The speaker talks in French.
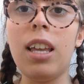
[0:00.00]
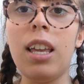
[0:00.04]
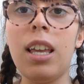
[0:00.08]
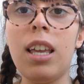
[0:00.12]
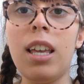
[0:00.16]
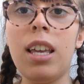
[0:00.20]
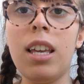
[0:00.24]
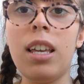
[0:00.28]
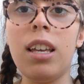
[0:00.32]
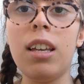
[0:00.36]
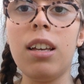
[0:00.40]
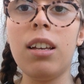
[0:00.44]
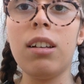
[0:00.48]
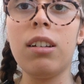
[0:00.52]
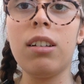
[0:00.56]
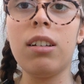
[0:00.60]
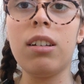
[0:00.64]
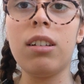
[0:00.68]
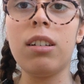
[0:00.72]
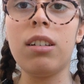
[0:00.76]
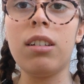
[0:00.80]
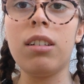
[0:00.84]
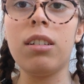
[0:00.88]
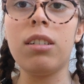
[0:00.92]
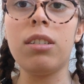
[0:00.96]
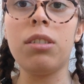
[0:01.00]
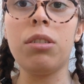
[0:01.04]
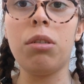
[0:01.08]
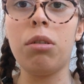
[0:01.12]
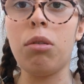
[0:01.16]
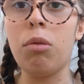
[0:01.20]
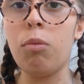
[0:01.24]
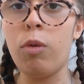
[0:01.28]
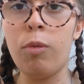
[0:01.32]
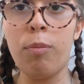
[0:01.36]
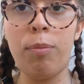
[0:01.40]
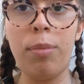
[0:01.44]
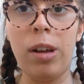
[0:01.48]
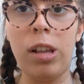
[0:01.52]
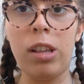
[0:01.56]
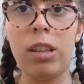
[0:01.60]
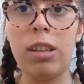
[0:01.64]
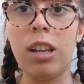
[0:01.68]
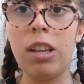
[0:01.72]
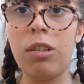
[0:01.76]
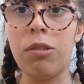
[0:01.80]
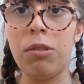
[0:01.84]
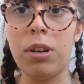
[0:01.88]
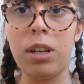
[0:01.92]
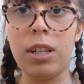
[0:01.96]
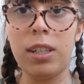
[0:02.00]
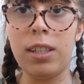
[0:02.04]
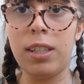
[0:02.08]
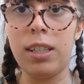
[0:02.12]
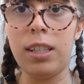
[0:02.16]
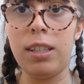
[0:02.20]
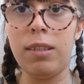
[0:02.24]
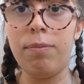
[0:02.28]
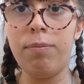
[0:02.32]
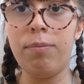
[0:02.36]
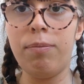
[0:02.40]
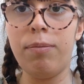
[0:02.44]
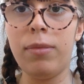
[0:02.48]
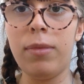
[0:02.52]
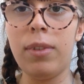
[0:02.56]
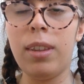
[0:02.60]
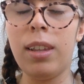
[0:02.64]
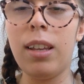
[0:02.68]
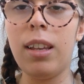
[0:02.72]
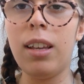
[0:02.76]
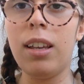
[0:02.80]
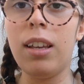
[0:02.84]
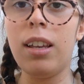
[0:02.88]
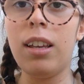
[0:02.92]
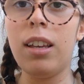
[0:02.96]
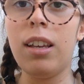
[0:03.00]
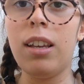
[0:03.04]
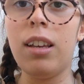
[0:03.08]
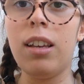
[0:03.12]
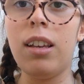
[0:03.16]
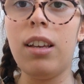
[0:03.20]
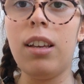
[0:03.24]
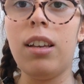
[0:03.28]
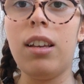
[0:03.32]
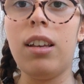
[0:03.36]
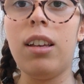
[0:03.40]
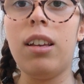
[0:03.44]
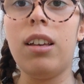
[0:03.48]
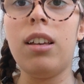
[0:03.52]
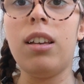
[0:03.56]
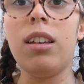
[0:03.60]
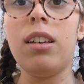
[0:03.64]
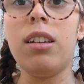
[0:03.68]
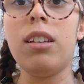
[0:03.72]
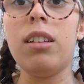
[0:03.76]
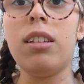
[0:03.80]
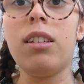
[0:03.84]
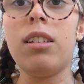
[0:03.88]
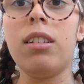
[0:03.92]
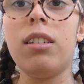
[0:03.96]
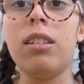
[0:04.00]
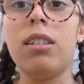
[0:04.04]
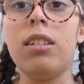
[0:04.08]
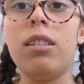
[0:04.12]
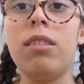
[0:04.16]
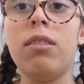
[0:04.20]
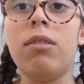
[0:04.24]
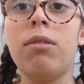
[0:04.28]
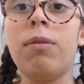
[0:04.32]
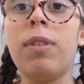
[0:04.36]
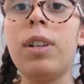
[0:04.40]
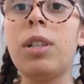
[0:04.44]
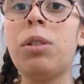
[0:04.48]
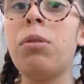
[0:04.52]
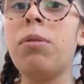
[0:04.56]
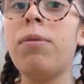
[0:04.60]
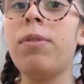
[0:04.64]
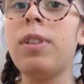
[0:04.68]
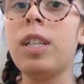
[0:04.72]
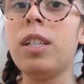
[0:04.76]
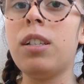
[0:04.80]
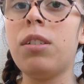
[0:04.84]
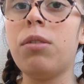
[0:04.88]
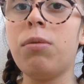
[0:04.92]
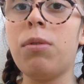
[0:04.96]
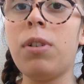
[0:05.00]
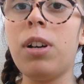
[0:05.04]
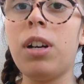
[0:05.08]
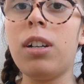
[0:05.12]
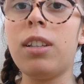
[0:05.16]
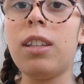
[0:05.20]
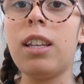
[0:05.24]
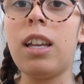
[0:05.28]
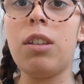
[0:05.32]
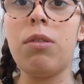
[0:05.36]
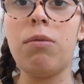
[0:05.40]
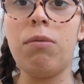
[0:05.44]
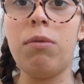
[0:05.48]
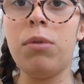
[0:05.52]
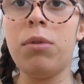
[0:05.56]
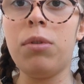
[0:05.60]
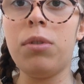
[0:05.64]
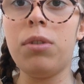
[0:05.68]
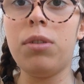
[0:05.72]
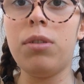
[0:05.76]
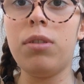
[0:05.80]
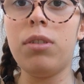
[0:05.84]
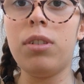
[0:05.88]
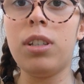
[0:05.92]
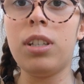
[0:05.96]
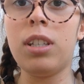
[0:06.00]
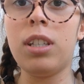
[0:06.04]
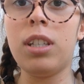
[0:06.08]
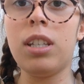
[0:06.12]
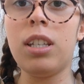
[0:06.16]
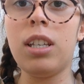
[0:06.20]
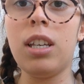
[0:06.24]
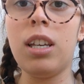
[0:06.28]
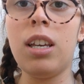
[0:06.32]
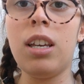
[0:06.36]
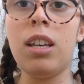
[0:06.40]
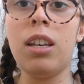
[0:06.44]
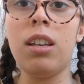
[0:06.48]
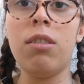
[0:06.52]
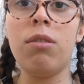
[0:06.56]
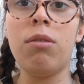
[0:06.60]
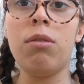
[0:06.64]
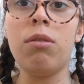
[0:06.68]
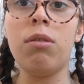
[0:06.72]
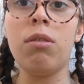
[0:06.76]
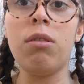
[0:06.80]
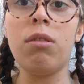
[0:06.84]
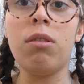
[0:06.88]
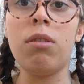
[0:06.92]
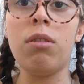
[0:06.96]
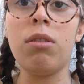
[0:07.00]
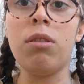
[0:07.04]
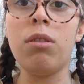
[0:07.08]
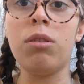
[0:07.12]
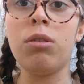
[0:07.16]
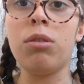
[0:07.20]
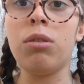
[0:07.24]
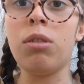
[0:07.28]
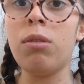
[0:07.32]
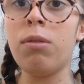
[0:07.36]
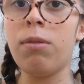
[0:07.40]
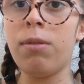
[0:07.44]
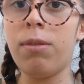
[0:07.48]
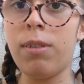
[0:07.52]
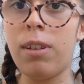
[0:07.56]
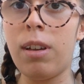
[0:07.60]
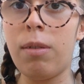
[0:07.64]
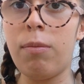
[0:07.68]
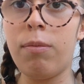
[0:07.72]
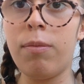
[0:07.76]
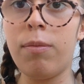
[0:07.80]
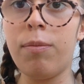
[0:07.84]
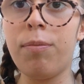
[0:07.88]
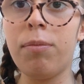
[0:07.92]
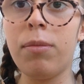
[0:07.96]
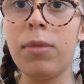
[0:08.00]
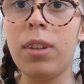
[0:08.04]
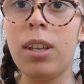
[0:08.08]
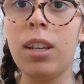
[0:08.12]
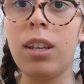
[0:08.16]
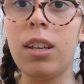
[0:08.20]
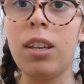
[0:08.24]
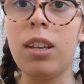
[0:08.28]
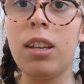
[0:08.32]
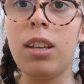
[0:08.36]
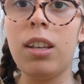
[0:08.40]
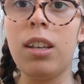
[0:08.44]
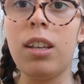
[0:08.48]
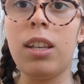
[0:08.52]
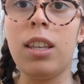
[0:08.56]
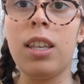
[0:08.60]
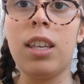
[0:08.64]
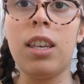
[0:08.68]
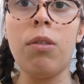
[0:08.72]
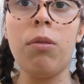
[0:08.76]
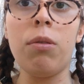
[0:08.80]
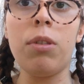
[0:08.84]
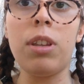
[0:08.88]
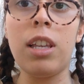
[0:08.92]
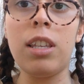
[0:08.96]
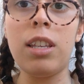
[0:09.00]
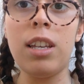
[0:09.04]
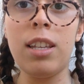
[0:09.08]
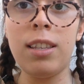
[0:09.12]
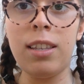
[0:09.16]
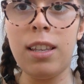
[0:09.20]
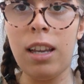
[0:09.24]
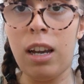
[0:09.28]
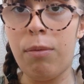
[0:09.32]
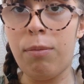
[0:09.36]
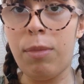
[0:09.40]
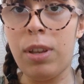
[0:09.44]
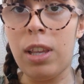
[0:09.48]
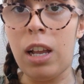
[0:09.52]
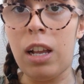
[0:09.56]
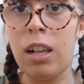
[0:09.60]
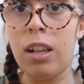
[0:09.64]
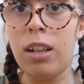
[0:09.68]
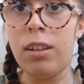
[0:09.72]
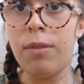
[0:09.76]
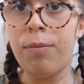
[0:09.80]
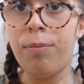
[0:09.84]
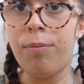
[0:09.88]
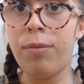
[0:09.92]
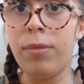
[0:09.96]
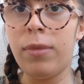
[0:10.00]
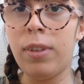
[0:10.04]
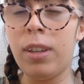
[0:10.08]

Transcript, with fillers: Et euh, ce roman parle d'anorexie. Euh, on va suivre l'histoire d'Anouk, qui est une jeune femme qui est en année terminale,